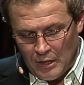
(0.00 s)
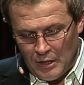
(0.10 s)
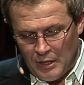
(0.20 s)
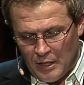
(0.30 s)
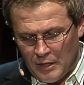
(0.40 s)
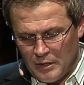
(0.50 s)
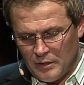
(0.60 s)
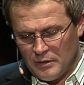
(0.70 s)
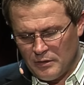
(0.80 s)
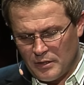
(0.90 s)
И я
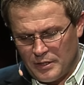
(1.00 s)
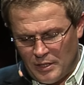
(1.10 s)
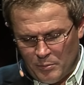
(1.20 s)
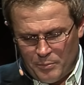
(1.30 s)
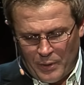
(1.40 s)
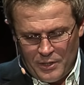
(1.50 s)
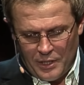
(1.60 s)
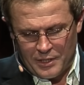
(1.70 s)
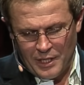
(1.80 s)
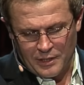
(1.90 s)
хотел бы
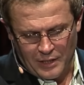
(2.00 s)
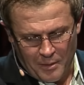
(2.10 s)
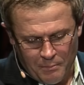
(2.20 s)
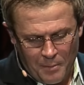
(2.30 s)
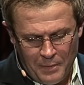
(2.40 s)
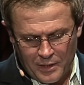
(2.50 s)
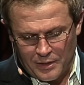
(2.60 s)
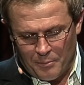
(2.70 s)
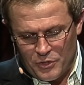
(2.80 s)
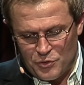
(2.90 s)
прийти к некоторым
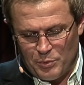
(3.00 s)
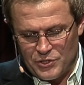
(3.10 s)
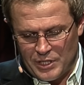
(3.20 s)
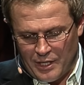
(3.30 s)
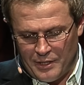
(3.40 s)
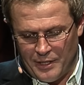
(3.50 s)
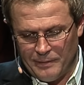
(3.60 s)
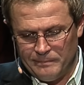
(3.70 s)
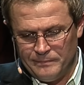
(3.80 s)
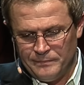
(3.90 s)
моментам из
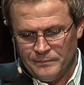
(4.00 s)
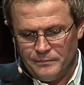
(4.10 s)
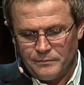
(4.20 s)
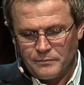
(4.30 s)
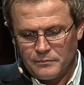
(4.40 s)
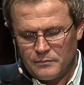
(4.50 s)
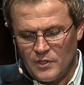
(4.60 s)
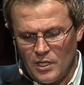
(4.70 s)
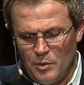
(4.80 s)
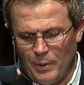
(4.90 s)
Писания,
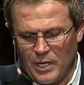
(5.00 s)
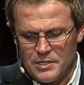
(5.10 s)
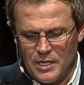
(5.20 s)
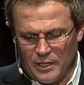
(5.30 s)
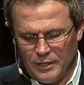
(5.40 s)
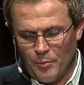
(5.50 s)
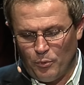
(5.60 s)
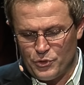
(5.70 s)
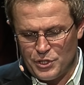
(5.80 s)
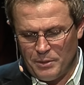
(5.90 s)
и показать,
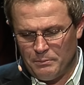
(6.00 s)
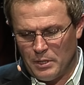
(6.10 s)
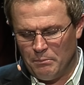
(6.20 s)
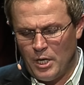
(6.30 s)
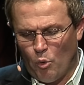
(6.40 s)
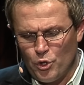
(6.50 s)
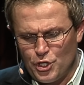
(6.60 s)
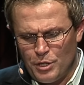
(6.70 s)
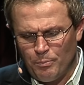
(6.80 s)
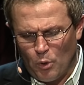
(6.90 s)
допустим, мы
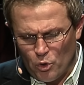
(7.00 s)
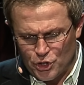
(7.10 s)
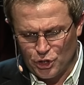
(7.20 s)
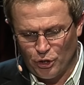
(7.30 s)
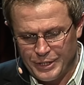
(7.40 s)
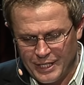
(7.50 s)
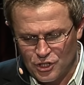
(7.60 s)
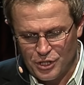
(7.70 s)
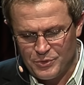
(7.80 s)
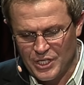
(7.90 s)
очень прочно
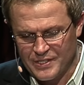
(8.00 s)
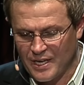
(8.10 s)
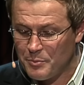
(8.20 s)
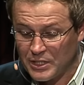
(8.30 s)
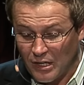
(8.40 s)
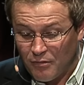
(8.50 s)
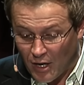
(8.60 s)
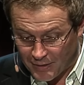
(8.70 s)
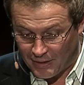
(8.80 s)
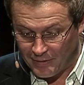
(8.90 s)
держимся за
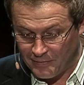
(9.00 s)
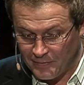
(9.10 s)
обетование.